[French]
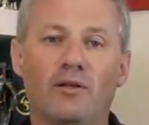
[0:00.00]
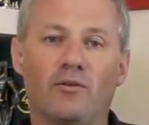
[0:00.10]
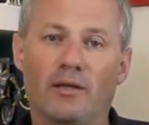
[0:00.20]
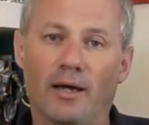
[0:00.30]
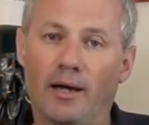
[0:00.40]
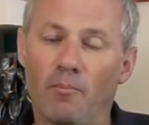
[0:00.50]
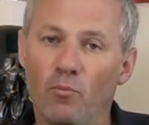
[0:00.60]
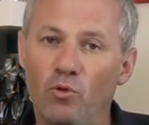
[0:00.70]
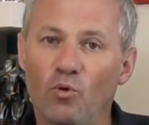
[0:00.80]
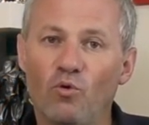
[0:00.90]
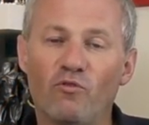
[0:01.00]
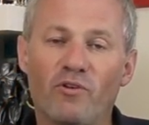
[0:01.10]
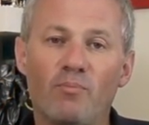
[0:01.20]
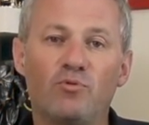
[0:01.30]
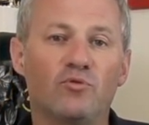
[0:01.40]
est-ce qu'un nom
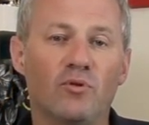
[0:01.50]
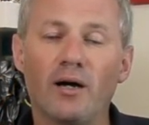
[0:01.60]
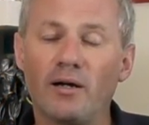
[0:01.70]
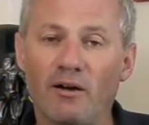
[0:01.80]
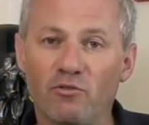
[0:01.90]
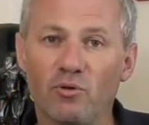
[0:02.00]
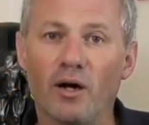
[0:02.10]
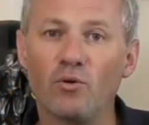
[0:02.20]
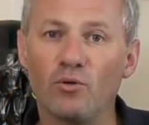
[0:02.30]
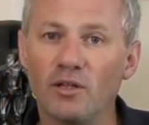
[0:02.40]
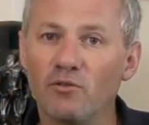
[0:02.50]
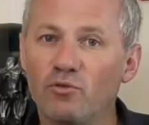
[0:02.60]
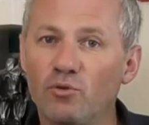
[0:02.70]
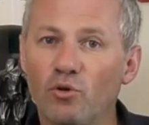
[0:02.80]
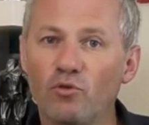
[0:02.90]
va pouvoir avoir une
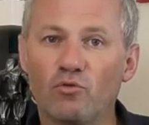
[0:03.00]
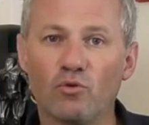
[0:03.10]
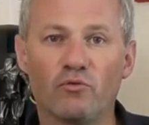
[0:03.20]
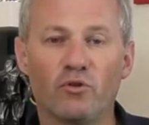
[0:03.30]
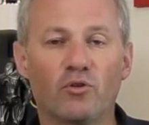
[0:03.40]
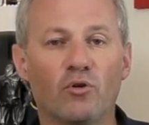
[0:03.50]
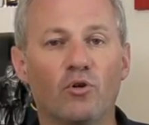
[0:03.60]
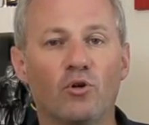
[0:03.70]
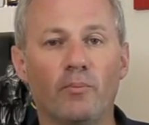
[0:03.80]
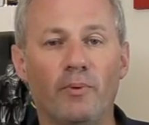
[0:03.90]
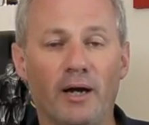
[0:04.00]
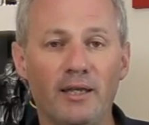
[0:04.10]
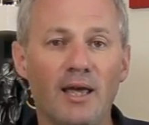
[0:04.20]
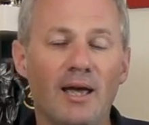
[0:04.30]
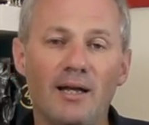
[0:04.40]
influence sur votre
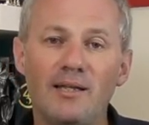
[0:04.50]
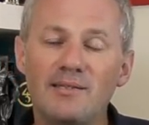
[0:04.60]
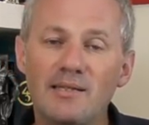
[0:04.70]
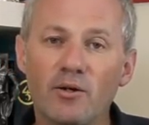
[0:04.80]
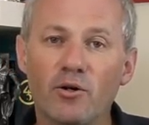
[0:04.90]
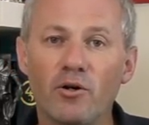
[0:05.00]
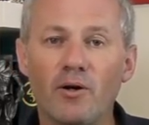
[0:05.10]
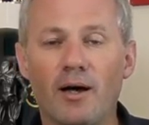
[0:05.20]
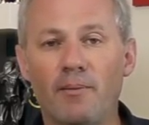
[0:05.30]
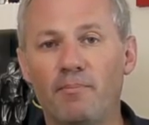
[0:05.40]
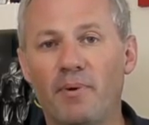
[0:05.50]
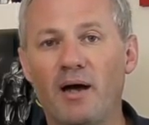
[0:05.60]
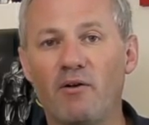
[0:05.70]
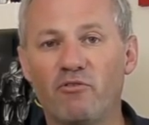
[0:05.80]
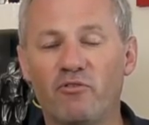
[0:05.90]
campagne Les erreurs à ne
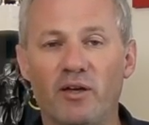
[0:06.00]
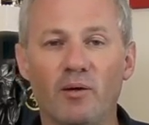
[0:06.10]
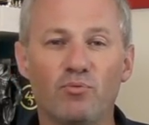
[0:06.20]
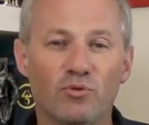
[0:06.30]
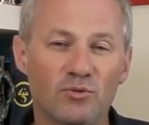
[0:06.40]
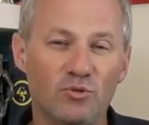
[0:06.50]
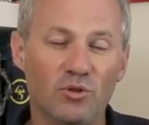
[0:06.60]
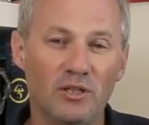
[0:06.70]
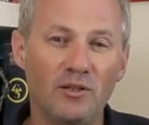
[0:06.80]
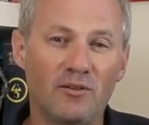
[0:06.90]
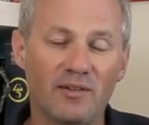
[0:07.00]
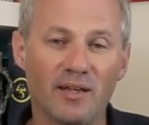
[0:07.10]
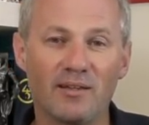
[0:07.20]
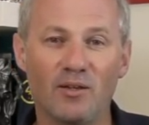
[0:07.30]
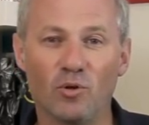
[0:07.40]
pas faire pour donner une
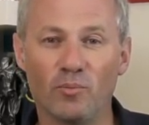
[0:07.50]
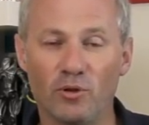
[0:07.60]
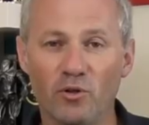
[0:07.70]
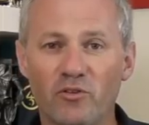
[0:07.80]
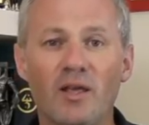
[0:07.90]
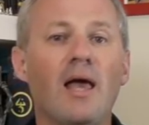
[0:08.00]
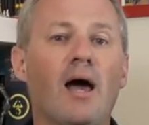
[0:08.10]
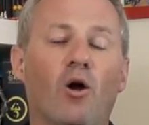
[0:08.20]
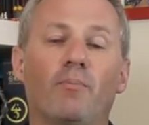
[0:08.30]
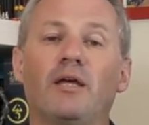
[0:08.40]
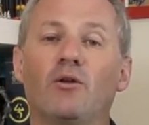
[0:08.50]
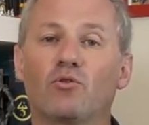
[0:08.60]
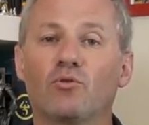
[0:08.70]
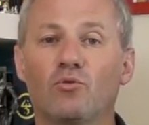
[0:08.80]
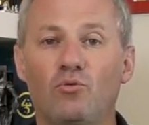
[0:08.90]
certaine ambiance. Alors bien
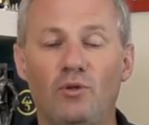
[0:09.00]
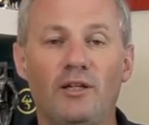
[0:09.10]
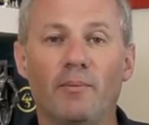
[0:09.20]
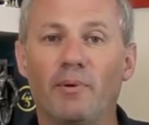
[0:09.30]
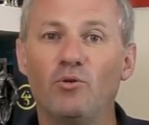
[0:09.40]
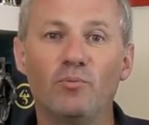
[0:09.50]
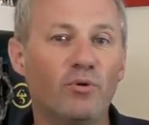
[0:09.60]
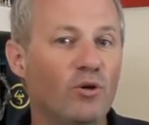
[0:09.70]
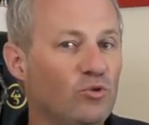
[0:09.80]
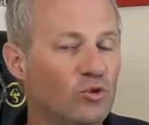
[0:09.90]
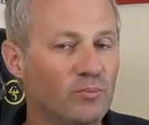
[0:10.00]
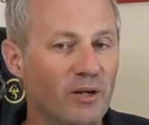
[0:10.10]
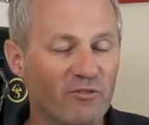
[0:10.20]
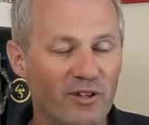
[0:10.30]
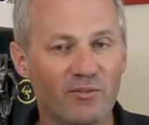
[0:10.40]
entendu, il n'y a pas de bonne ou de
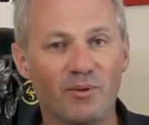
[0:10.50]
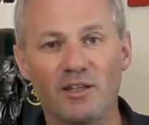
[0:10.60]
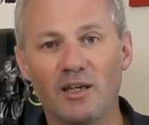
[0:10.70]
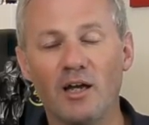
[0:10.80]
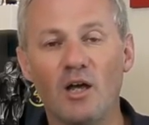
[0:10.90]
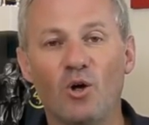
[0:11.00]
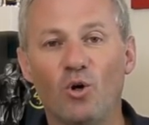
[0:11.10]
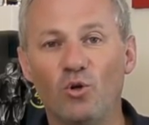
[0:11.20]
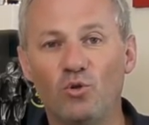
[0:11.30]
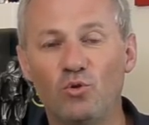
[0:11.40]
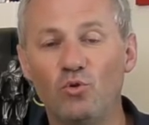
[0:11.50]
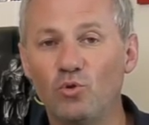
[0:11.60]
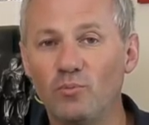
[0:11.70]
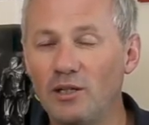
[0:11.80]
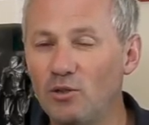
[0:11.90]
mauvaise manière euh, de
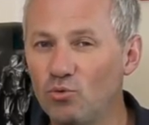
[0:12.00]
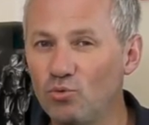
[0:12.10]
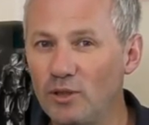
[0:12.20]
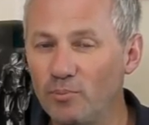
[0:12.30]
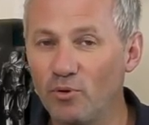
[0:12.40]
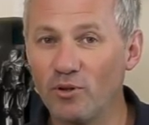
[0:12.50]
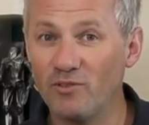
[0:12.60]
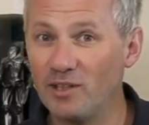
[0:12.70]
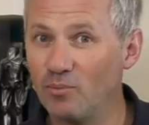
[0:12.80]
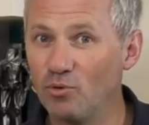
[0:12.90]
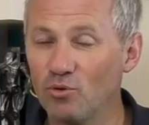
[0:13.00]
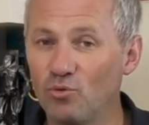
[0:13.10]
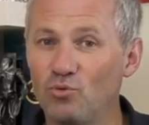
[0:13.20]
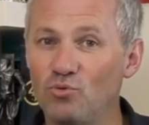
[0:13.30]
nommer. Tout dépend évidemment du,